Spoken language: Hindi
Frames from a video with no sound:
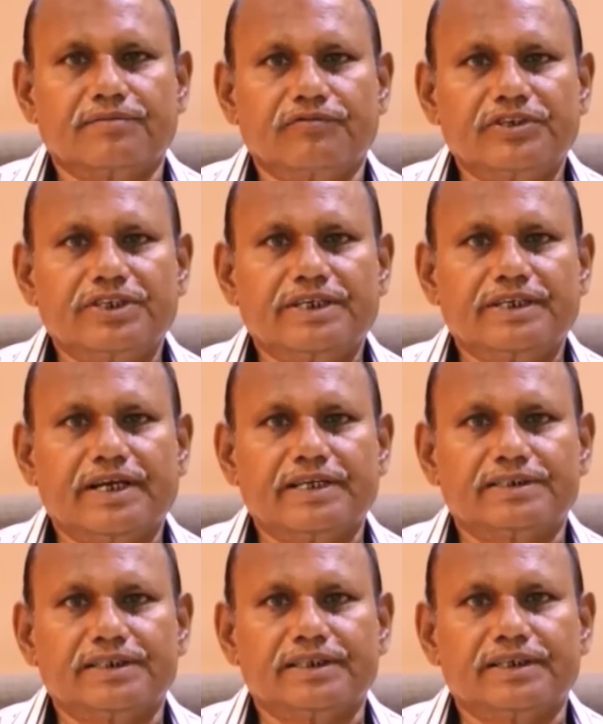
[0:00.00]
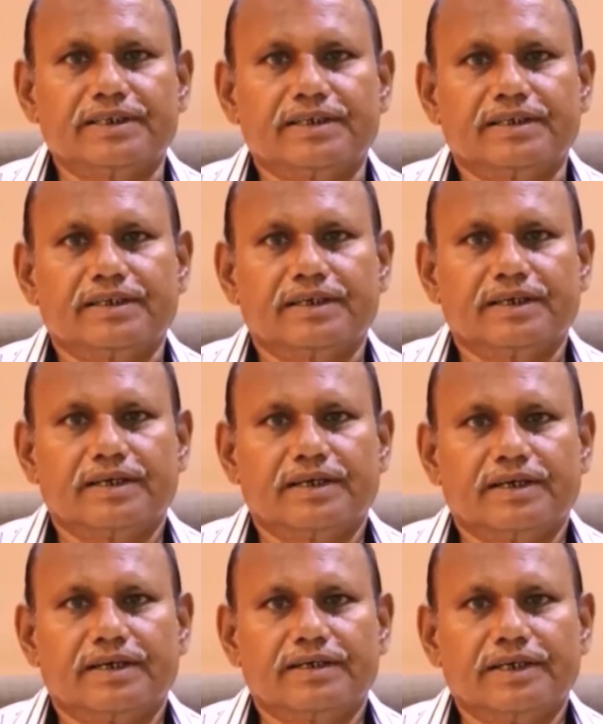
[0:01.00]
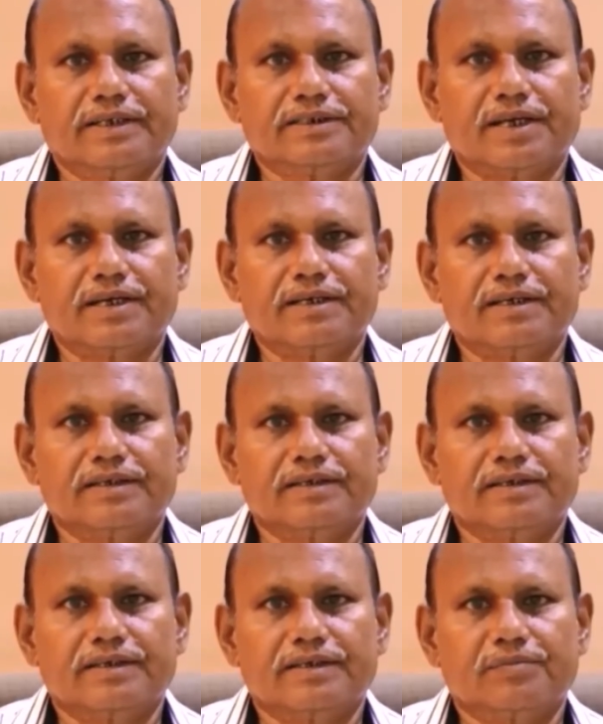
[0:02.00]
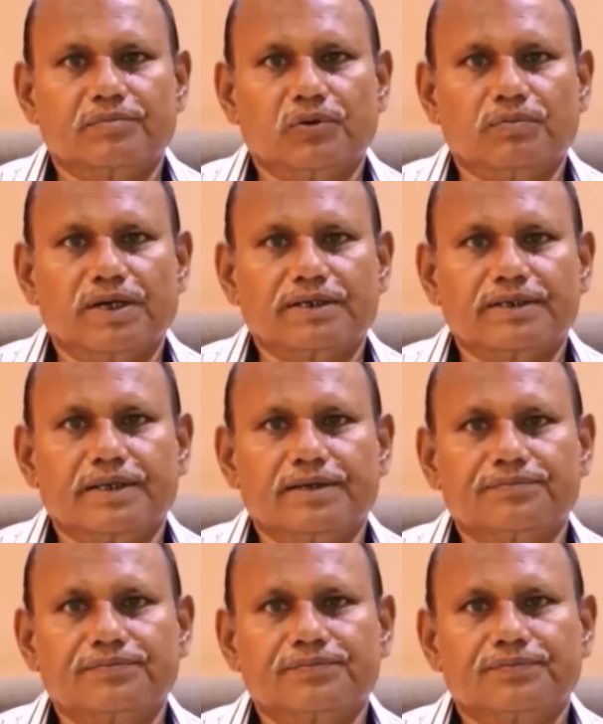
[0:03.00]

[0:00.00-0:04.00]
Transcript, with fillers: वी से टेक्सटाइल डिप्लोमा किया